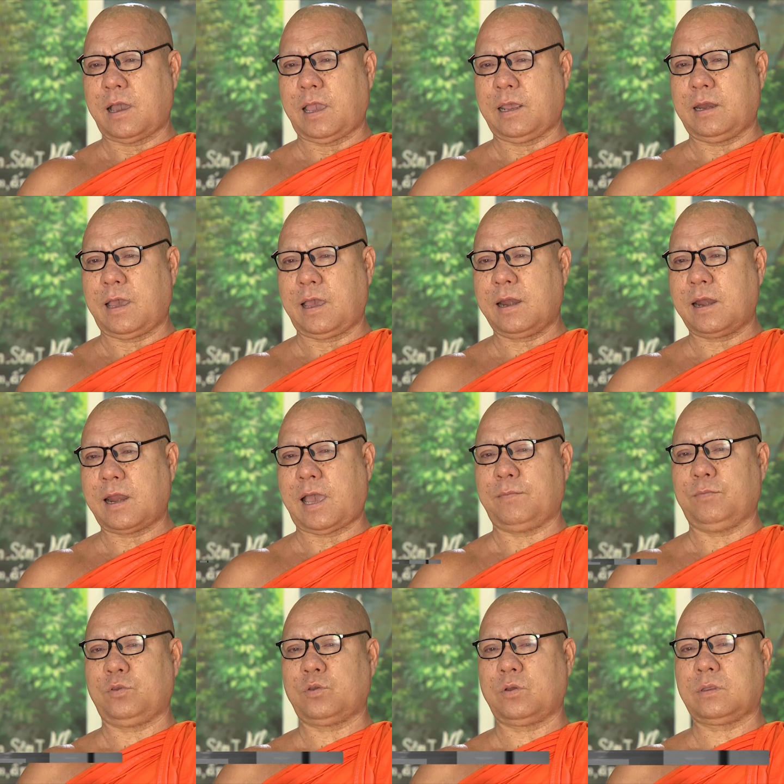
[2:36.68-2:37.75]
Ngài đã
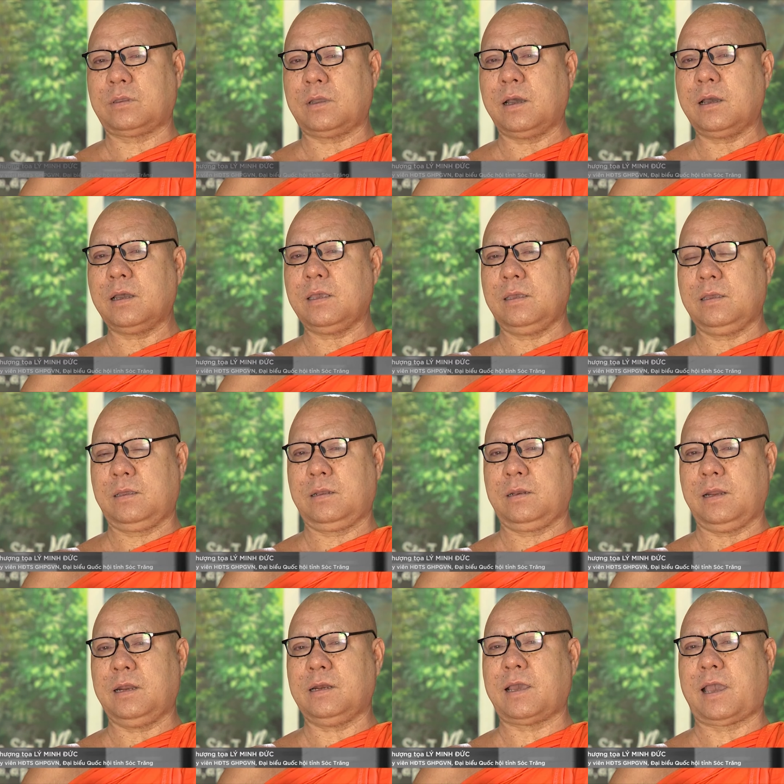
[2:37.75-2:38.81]
làm cho tới
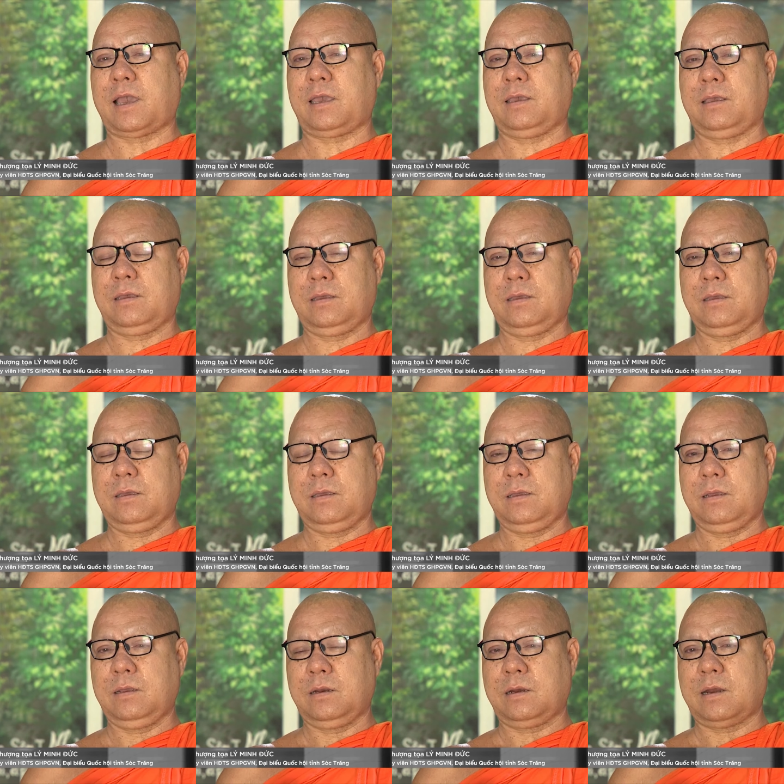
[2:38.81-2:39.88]
đến ngày
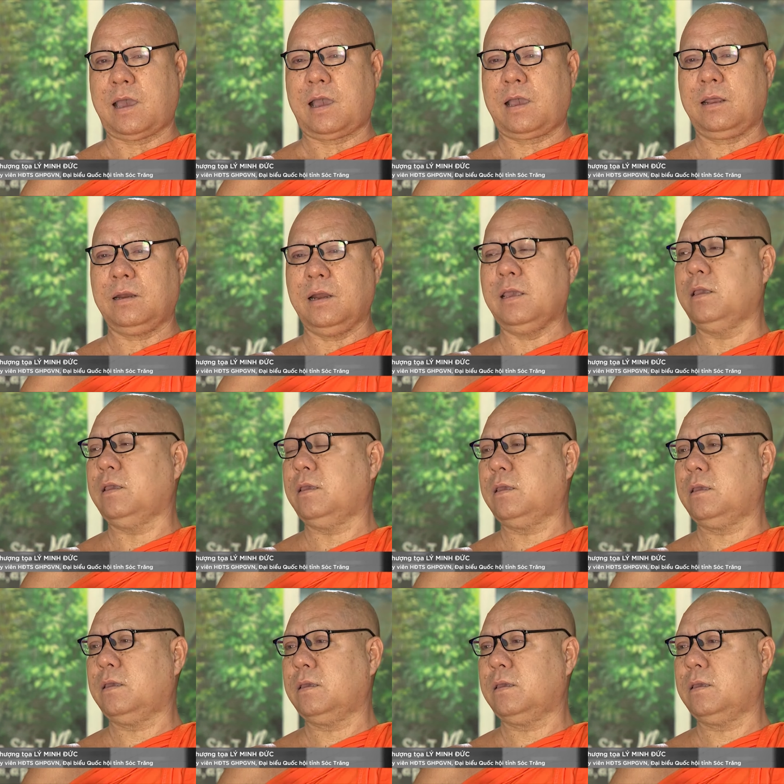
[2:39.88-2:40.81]
đã đi